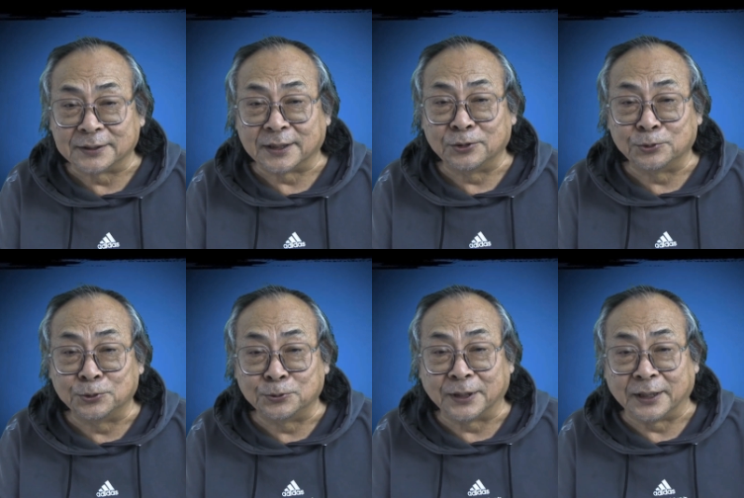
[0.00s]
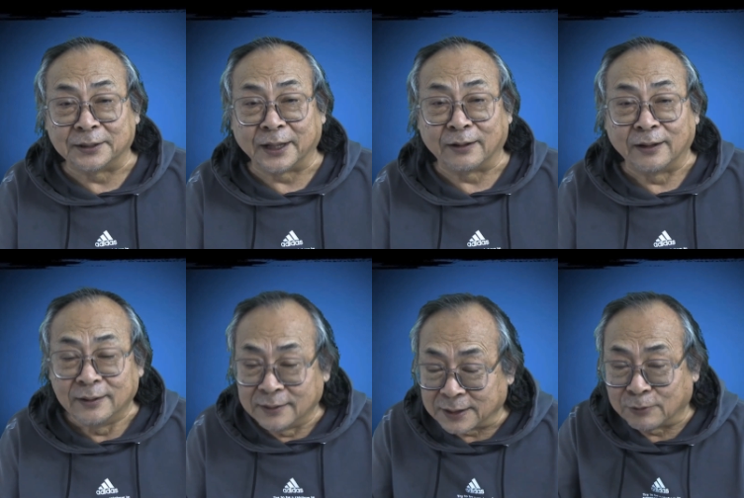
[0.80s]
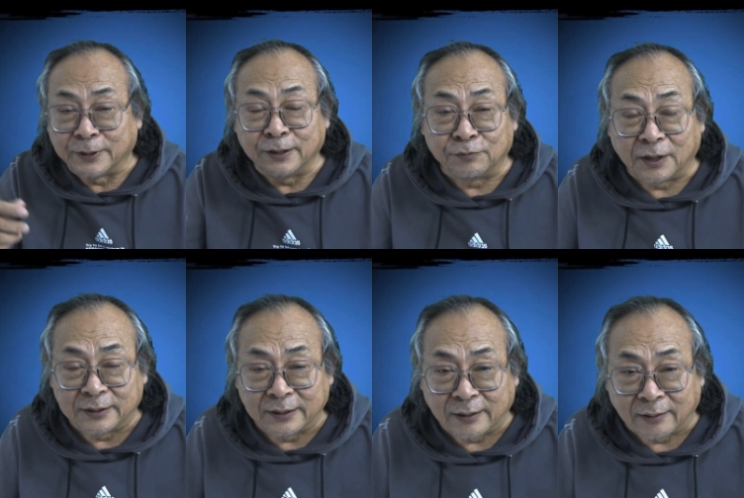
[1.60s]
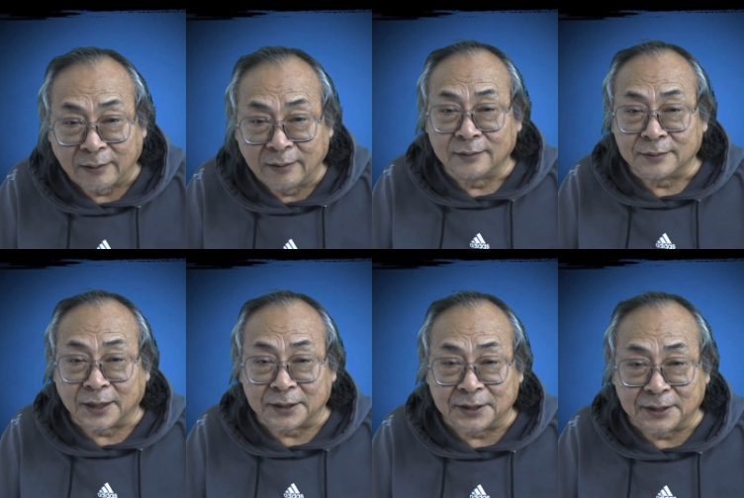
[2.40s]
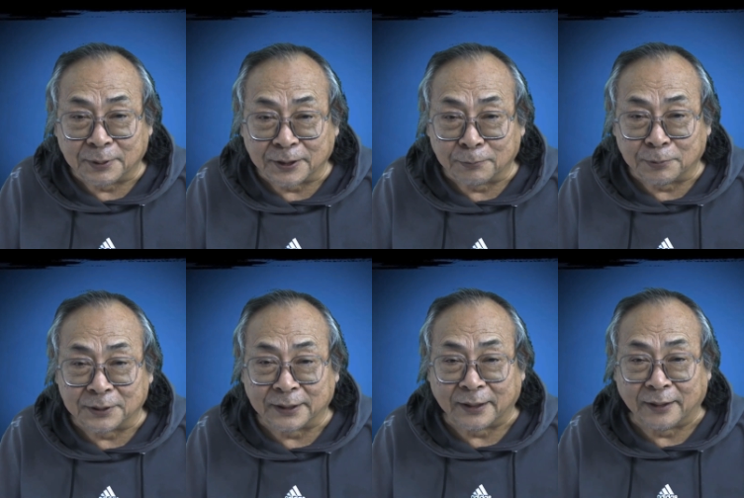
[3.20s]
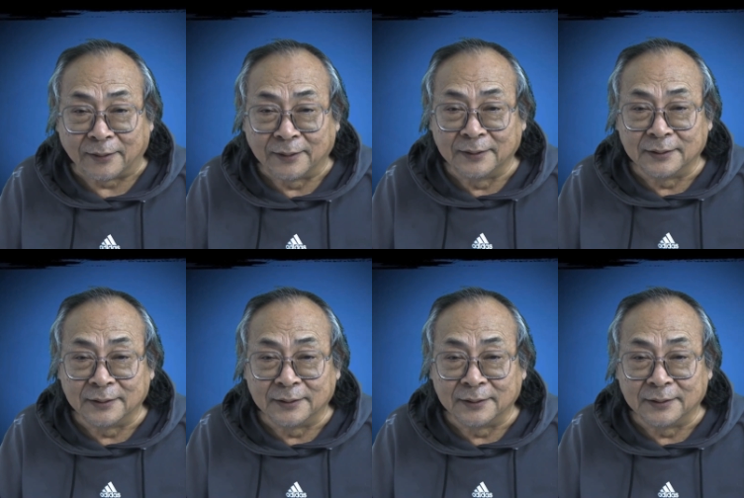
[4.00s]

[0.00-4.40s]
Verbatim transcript: 三图书这这个这个文艺方针啊，年轻的朋友不知道啊，